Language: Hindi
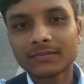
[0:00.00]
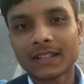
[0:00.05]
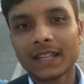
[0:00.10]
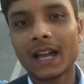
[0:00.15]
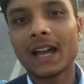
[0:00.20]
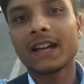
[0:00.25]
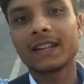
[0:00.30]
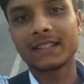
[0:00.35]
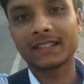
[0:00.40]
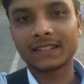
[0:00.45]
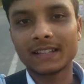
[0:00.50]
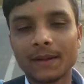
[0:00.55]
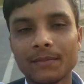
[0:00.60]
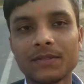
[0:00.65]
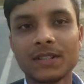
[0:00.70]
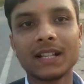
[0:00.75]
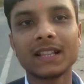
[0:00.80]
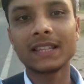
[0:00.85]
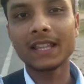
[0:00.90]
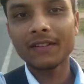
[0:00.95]
क्या कर सकते हैं अब
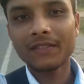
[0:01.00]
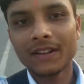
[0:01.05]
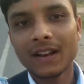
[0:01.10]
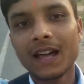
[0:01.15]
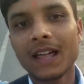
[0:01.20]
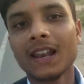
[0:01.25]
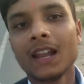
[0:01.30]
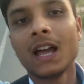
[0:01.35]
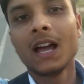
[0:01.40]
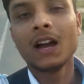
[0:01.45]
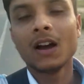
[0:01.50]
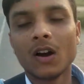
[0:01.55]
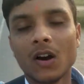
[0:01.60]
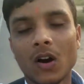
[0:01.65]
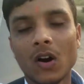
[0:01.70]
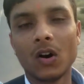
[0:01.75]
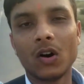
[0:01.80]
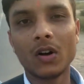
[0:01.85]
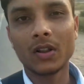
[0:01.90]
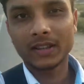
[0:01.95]
चलते हैं फिलहाल
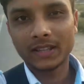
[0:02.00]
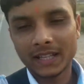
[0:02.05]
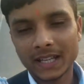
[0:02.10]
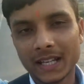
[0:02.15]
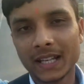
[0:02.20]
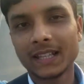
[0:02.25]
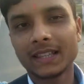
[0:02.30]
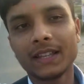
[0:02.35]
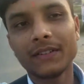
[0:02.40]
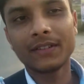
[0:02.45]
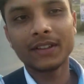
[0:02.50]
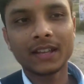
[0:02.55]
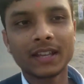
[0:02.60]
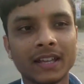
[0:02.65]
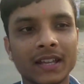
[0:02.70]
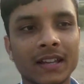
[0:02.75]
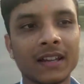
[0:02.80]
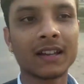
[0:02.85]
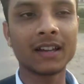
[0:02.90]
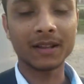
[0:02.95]
और देख लेते हैं
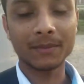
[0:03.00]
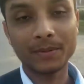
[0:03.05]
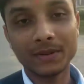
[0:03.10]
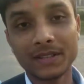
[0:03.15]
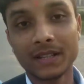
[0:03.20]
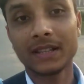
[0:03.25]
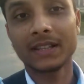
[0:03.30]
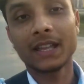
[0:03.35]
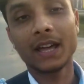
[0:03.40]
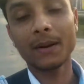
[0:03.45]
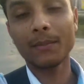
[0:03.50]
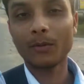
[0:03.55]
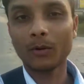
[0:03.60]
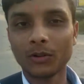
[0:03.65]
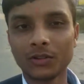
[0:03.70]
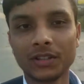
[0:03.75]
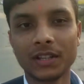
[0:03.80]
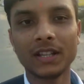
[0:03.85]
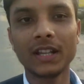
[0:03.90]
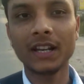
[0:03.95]
फिर घर पे चलते यार
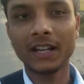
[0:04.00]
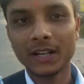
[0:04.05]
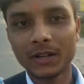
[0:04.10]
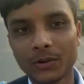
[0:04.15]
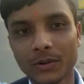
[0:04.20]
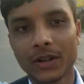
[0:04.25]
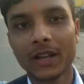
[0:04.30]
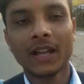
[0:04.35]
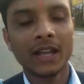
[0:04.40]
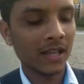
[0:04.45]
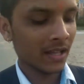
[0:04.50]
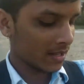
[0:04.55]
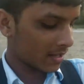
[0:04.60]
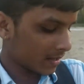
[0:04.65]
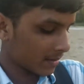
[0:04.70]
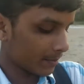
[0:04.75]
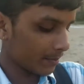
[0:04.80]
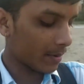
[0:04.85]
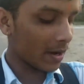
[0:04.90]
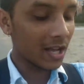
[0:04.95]
बहुत ज़्यादा लेट हो गए
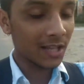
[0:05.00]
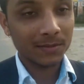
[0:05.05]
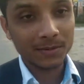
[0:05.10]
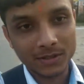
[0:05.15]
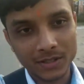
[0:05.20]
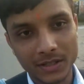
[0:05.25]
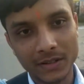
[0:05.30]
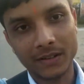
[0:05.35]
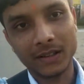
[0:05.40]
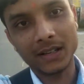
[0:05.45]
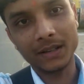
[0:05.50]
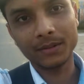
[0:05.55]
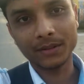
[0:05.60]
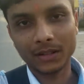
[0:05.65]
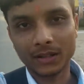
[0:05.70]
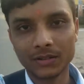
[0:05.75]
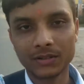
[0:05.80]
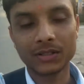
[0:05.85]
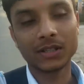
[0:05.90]
पाँच बजने वाले बताओ